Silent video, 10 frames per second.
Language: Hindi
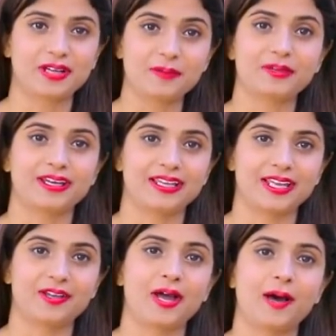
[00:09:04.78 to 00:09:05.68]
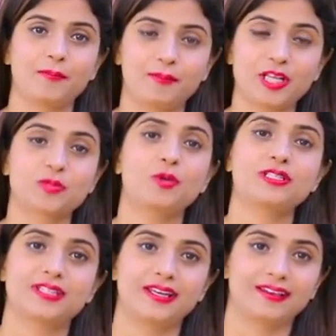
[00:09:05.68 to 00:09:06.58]
कम करेंगे आप प्लस
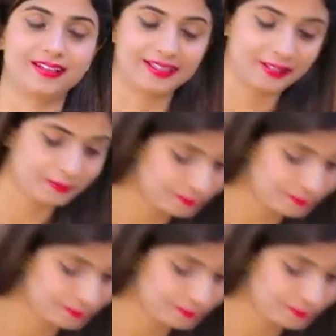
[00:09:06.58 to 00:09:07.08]
पॉइंट्स गेन करेंगे